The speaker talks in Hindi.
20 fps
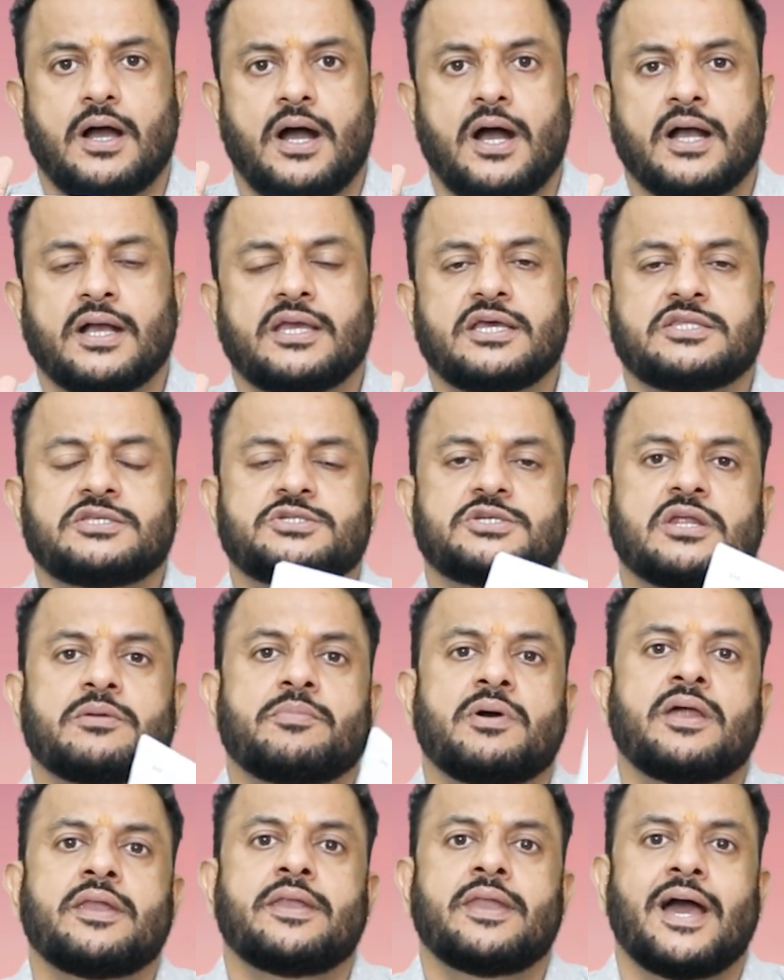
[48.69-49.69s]
अंकित
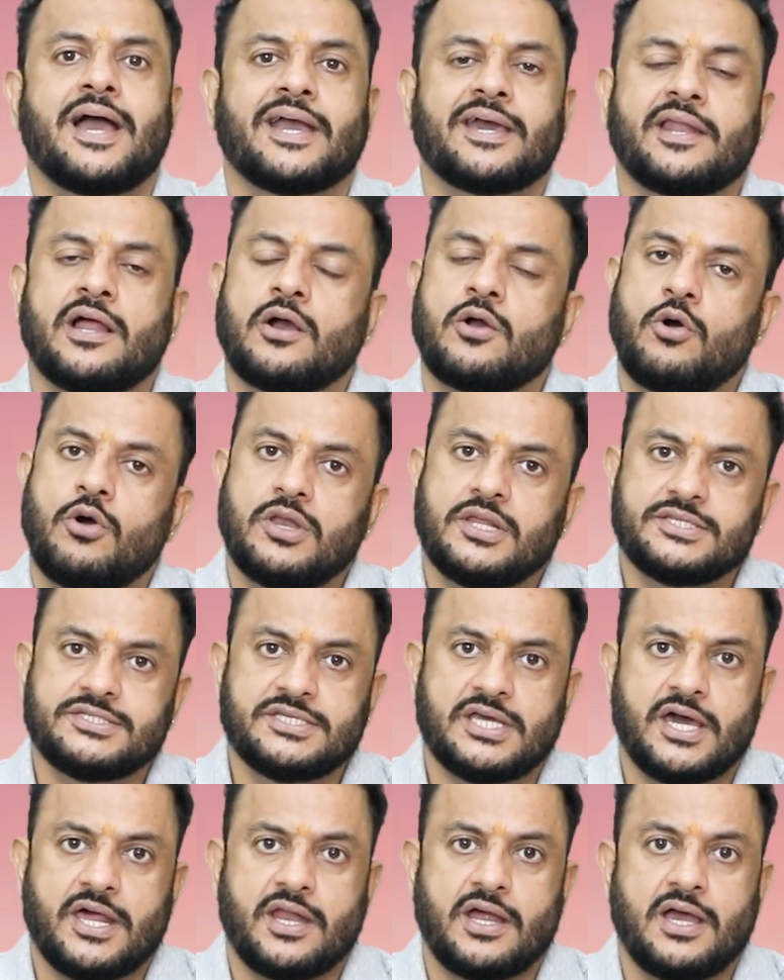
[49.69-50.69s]
शर्मा नायगरा कॉलेज
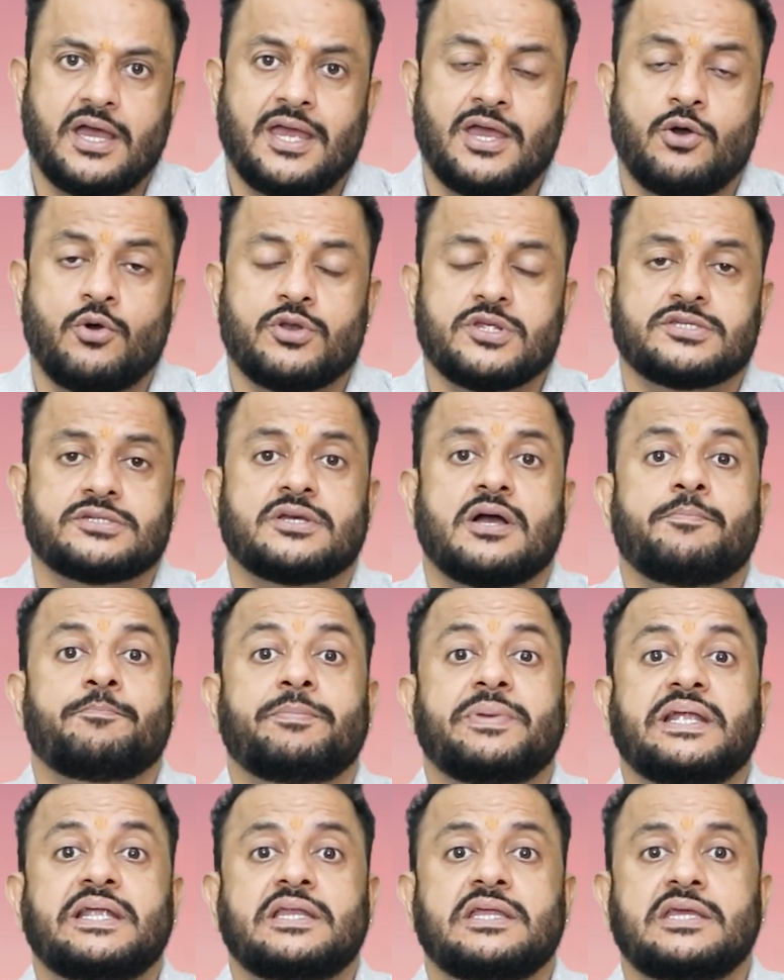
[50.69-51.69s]
जा रहा है और इसका
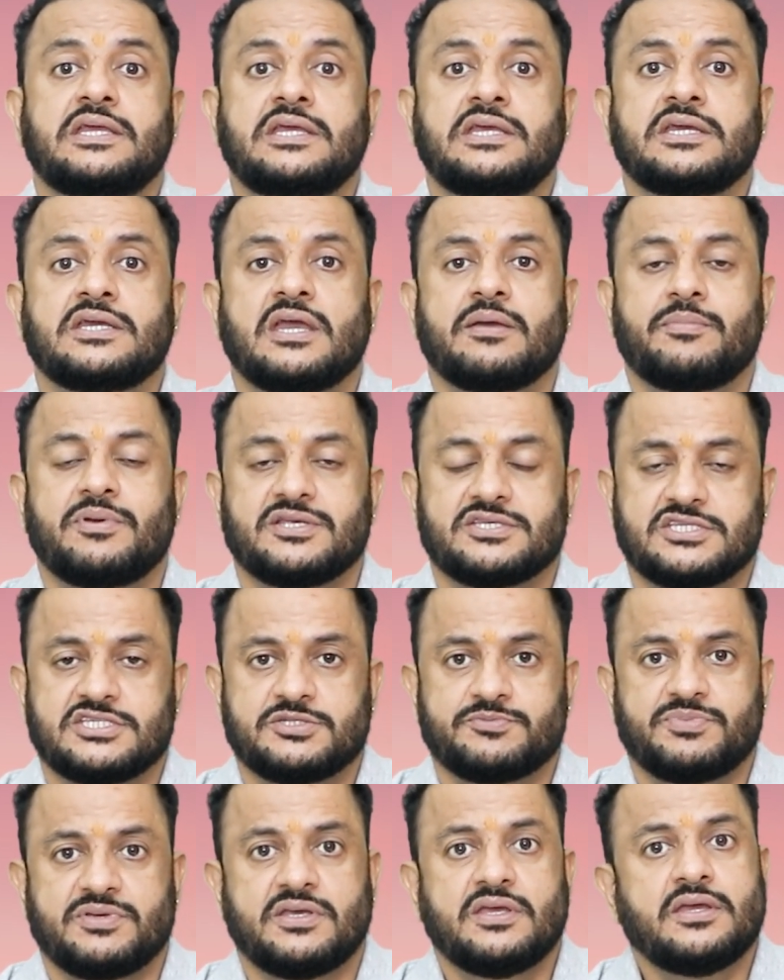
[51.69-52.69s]
पीटीई के
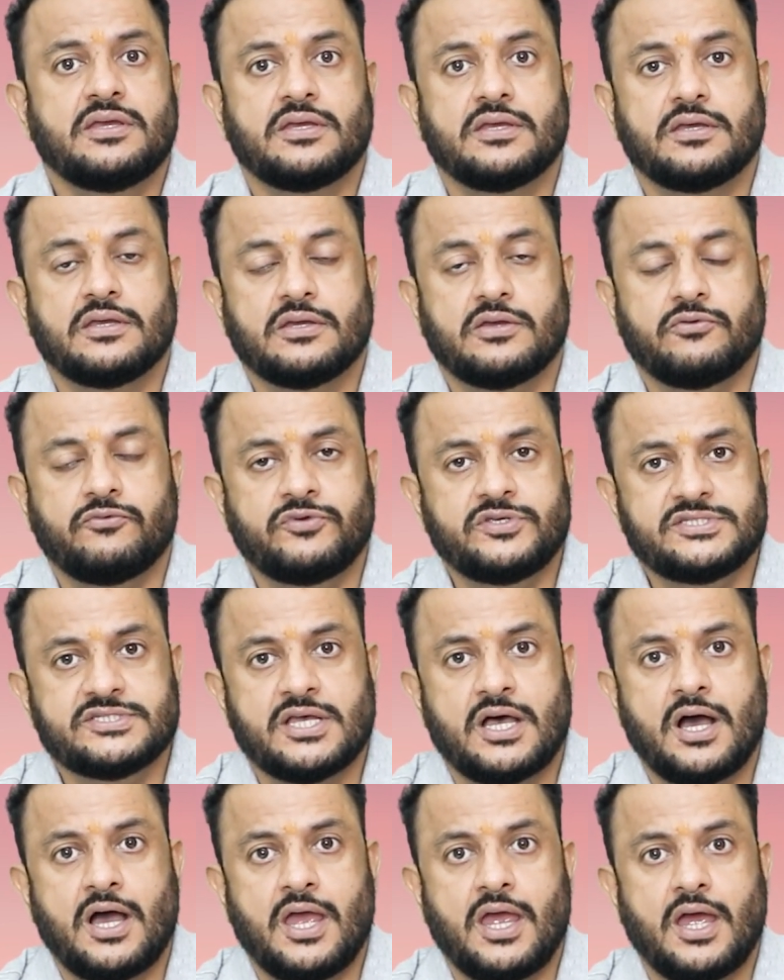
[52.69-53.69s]
बेसिस पे
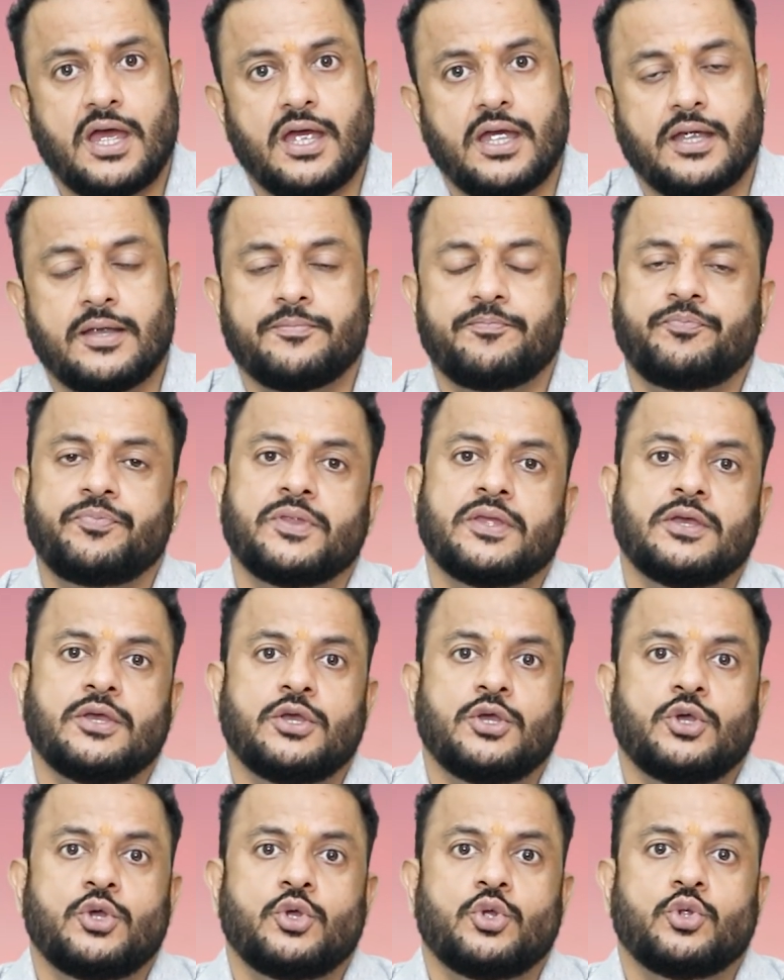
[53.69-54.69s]
वीज़ा आया है
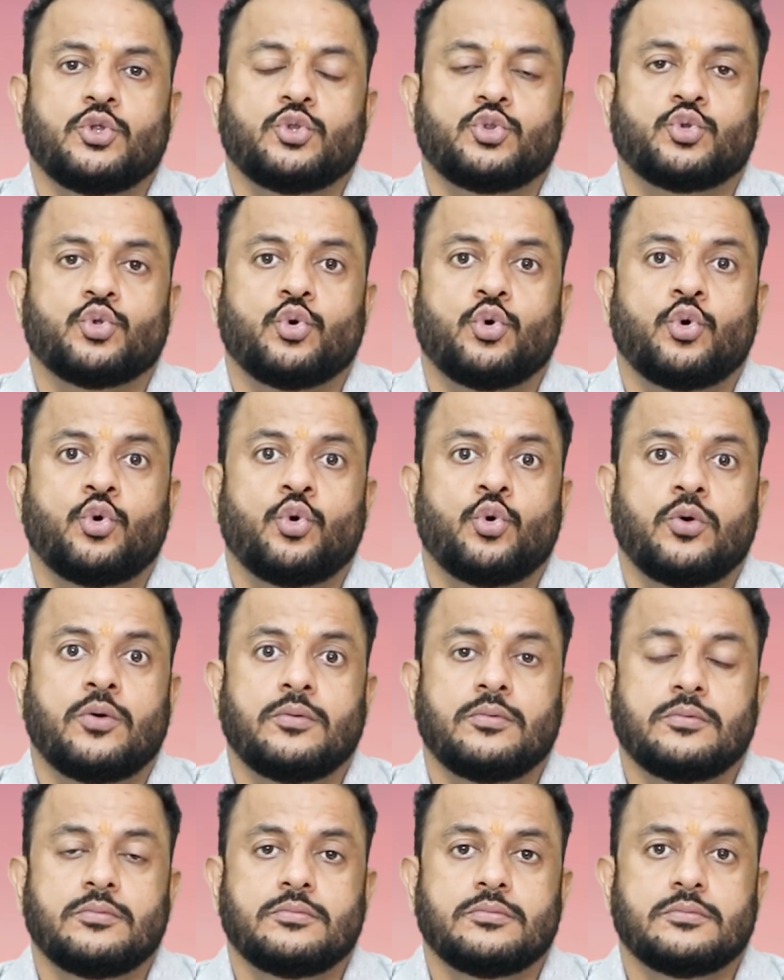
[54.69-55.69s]
अच्छा।
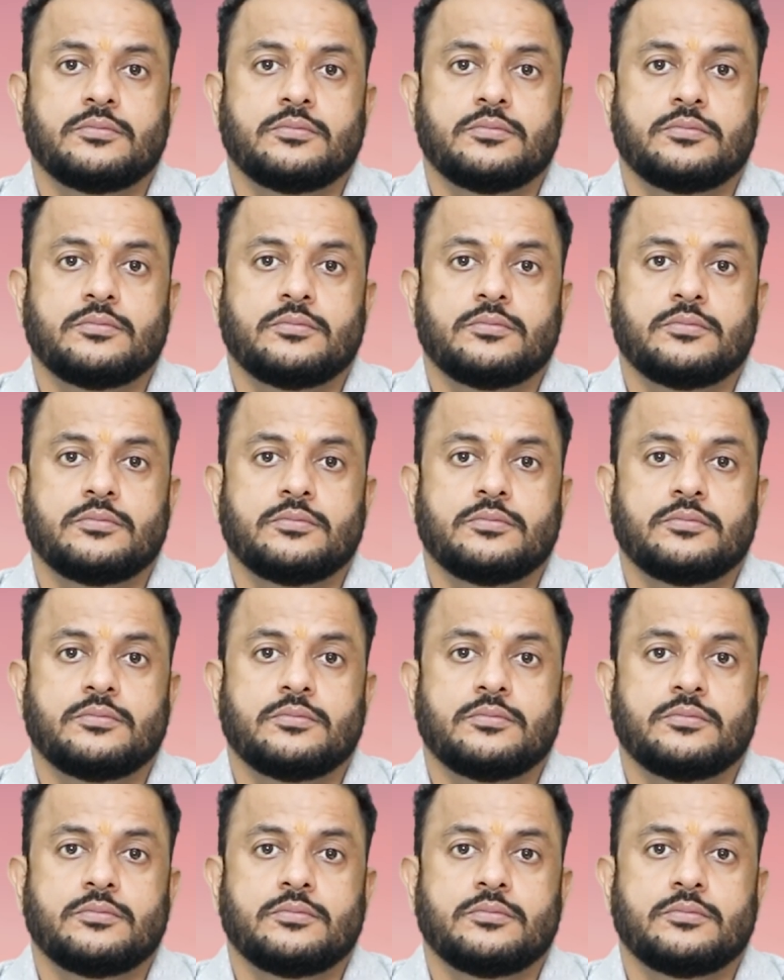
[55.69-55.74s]
तो